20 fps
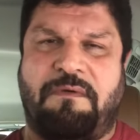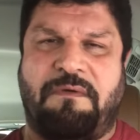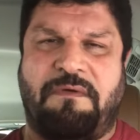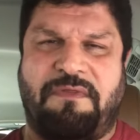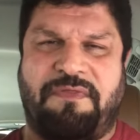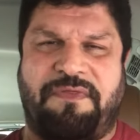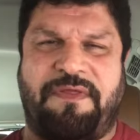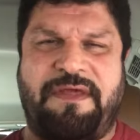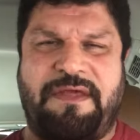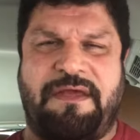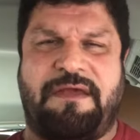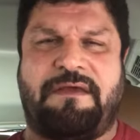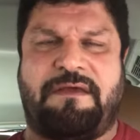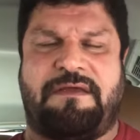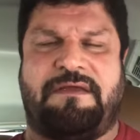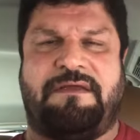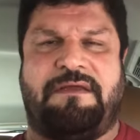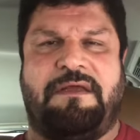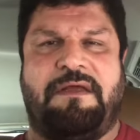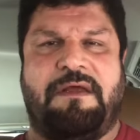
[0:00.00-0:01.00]
وضيق
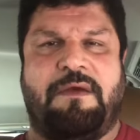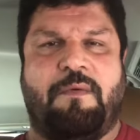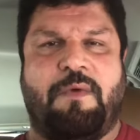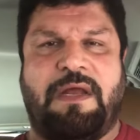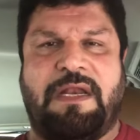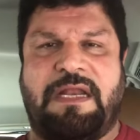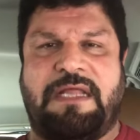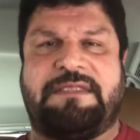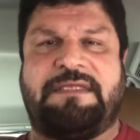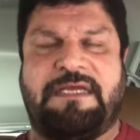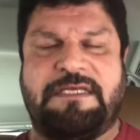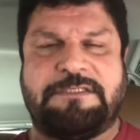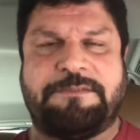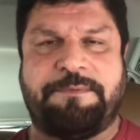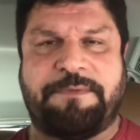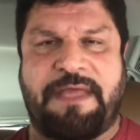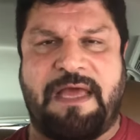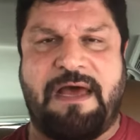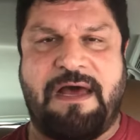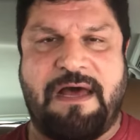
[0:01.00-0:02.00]
والله تحس
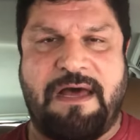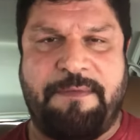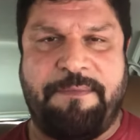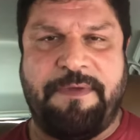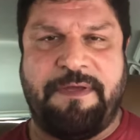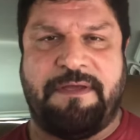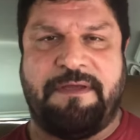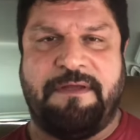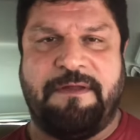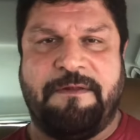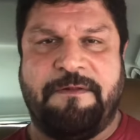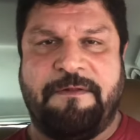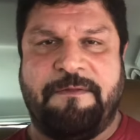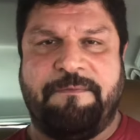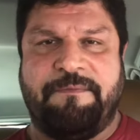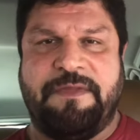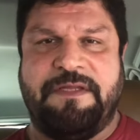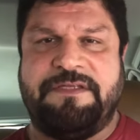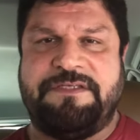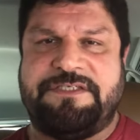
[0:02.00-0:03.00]
بكآبة
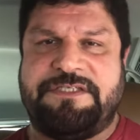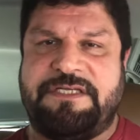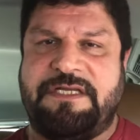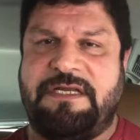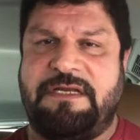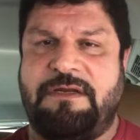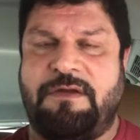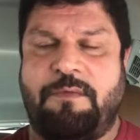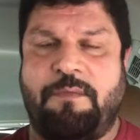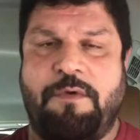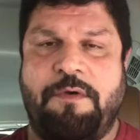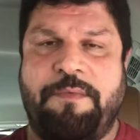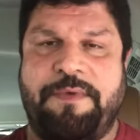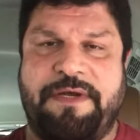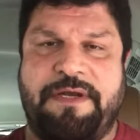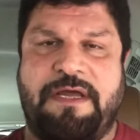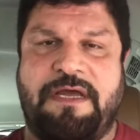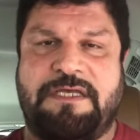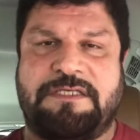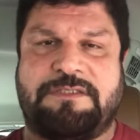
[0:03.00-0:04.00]
لان تشيل هموم
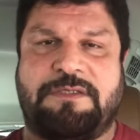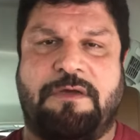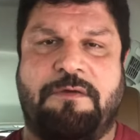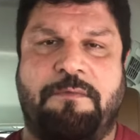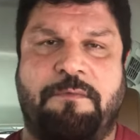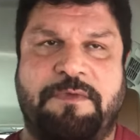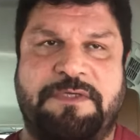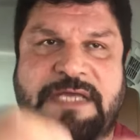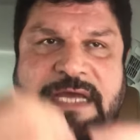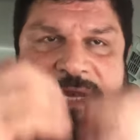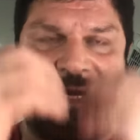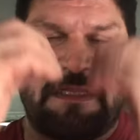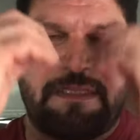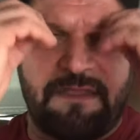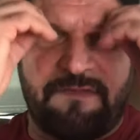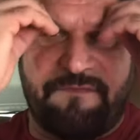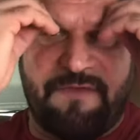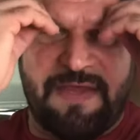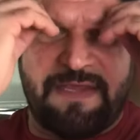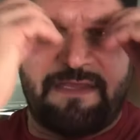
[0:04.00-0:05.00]
الناس او
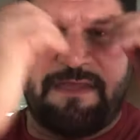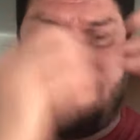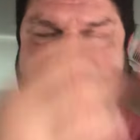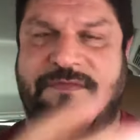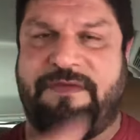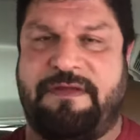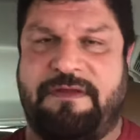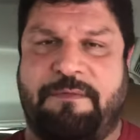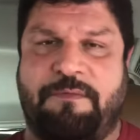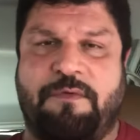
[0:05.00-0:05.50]
مجرد تفكر في